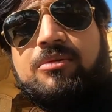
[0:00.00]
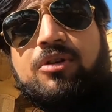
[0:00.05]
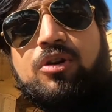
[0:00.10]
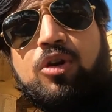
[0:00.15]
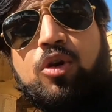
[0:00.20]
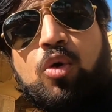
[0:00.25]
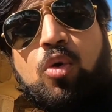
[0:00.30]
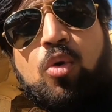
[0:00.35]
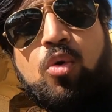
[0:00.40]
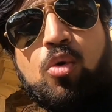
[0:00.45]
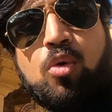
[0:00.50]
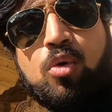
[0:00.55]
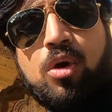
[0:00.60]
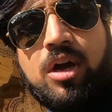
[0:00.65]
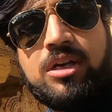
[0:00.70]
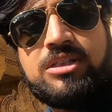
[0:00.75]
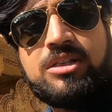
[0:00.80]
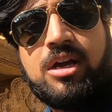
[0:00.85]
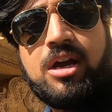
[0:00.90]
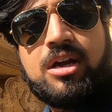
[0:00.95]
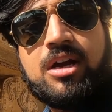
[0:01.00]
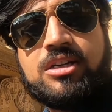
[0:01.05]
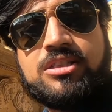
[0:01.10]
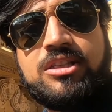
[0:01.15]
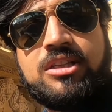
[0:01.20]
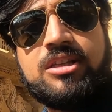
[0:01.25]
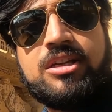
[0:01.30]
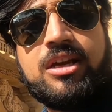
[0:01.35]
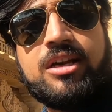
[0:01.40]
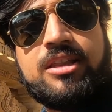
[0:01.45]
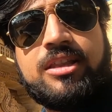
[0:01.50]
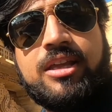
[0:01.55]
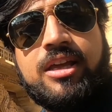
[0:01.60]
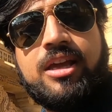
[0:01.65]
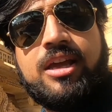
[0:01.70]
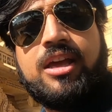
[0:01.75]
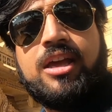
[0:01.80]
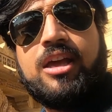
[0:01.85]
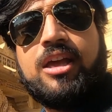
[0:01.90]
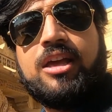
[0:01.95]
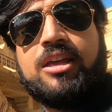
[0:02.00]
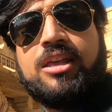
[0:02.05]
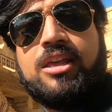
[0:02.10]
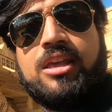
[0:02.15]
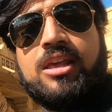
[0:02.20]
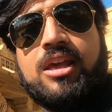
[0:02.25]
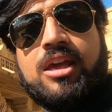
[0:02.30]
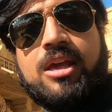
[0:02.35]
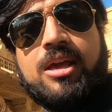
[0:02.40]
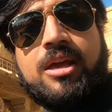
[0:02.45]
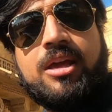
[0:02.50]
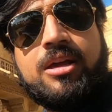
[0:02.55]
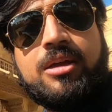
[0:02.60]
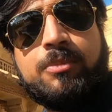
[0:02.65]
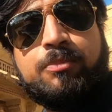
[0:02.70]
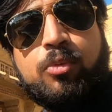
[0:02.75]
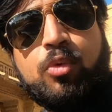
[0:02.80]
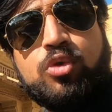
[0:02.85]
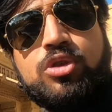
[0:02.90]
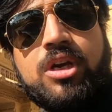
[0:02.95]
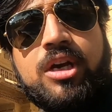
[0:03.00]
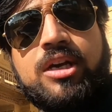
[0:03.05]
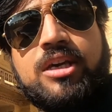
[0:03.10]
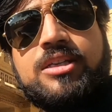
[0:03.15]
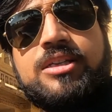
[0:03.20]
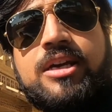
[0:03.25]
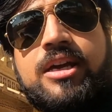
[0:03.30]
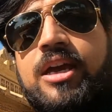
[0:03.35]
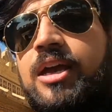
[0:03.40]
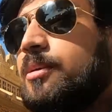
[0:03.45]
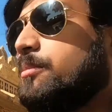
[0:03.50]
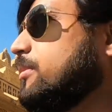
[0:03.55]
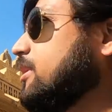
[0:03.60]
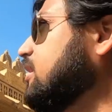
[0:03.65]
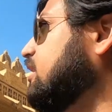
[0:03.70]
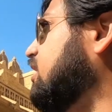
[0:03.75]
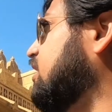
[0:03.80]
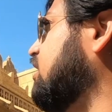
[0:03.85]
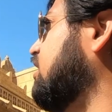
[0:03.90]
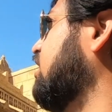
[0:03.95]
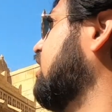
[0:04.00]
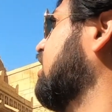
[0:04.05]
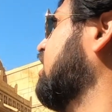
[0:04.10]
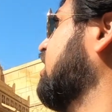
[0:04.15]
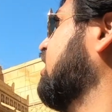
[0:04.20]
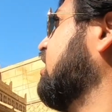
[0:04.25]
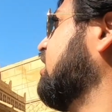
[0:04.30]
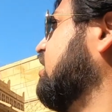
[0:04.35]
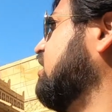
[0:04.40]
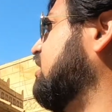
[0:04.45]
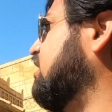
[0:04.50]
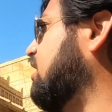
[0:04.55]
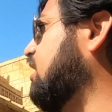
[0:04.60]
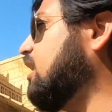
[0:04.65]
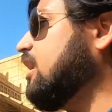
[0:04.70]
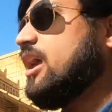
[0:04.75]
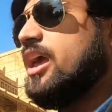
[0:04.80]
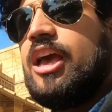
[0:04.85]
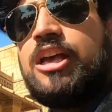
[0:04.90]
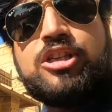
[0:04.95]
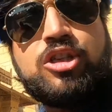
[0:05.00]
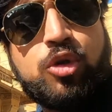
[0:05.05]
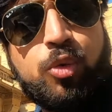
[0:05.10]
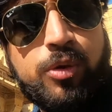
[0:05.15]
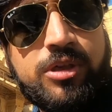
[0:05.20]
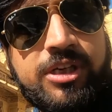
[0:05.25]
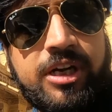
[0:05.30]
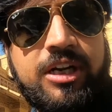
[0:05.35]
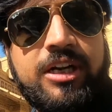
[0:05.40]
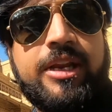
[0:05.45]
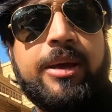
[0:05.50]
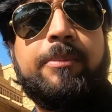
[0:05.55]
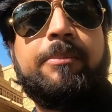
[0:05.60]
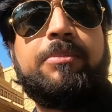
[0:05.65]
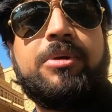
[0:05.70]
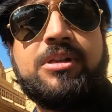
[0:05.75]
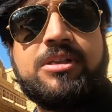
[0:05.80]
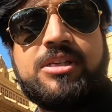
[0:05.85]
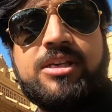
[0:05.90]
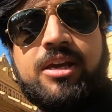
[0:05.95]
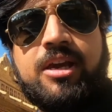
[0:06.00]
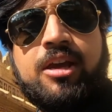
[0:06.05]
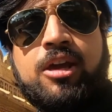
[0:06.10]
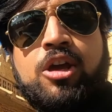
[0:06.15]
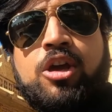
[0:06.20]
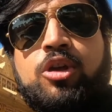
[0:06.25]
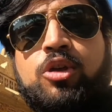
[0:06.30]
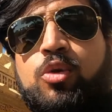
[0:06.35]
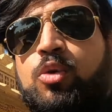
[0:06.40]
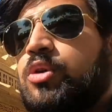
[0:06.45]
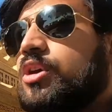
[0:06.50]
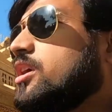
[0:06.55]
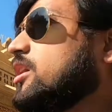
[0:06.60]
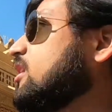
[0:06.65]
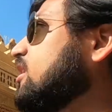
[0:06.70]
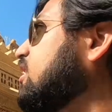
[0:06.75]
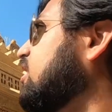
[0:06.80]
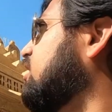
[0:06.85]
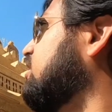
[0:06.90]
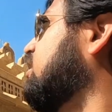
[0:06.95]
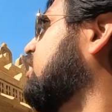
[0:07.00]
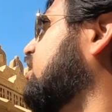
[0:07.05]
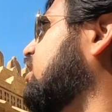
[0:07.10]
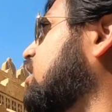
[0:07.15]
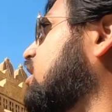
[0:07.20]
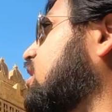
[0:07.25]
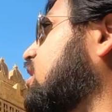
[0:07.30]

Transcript: लोगों को आकर्षित करते हैं कि ये एक पूजा की जगह है बल्कि ये एक्सक्विजिट टेम्पल्स हैं क्योंकि इनके अंदर की